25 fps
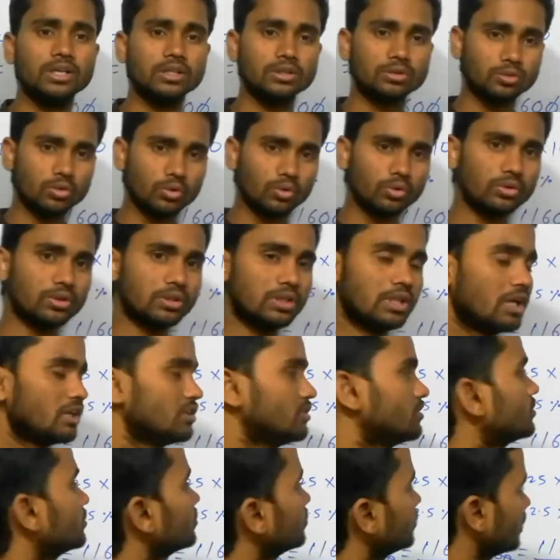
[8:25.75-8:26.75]
तो
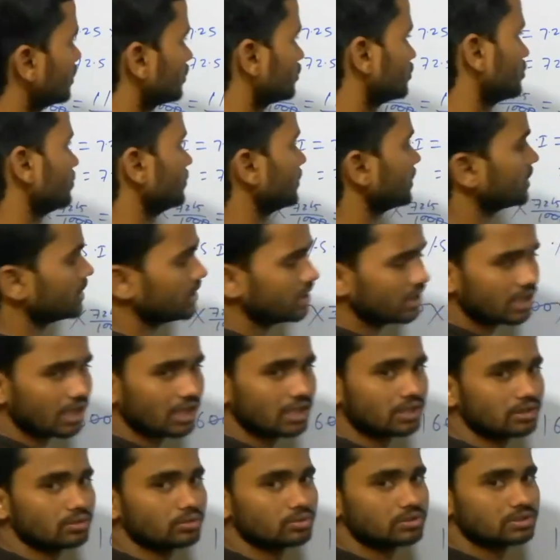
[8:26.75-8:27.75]
दस वर्षों में ठीक है तो